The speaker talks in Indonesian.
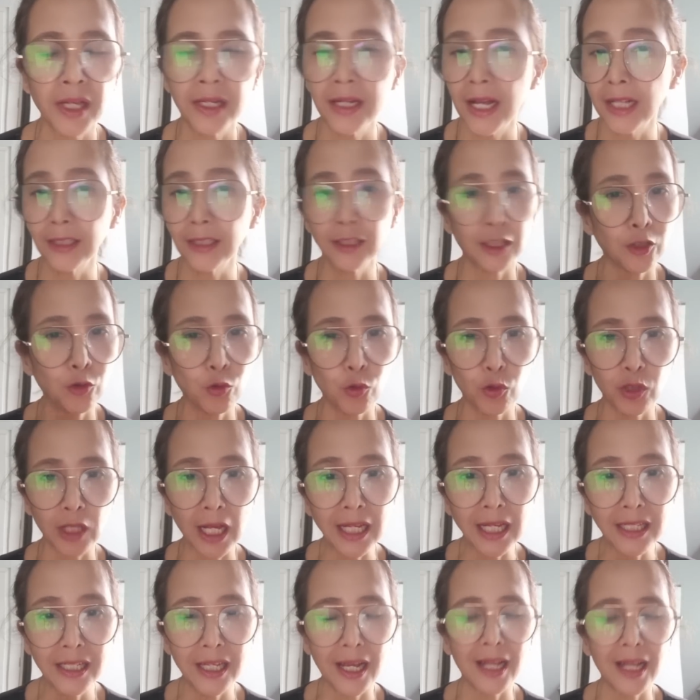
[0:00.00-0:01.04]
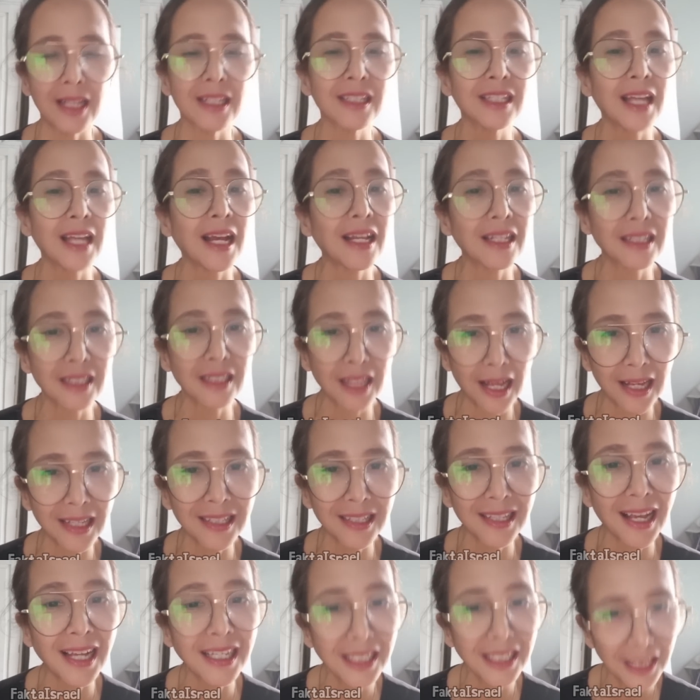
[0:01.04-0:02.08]
Dan tentu saja, sah-sah
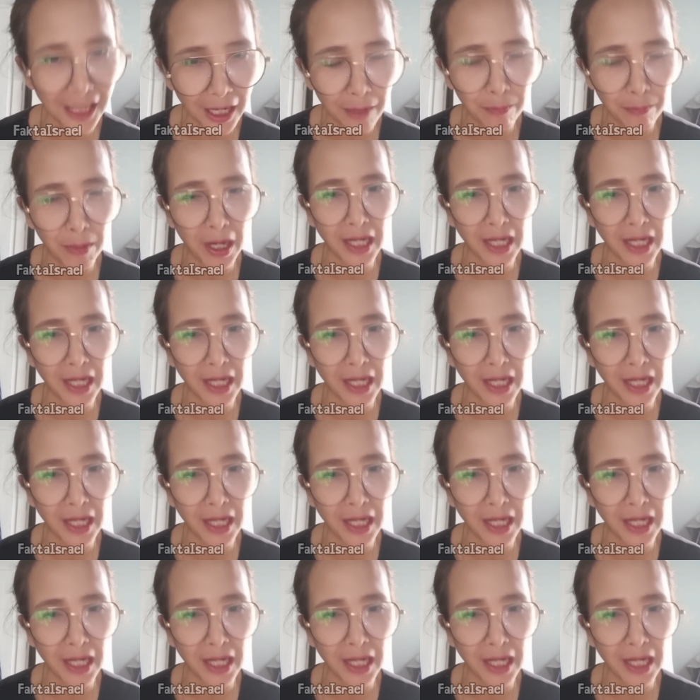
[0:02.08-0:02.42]
saja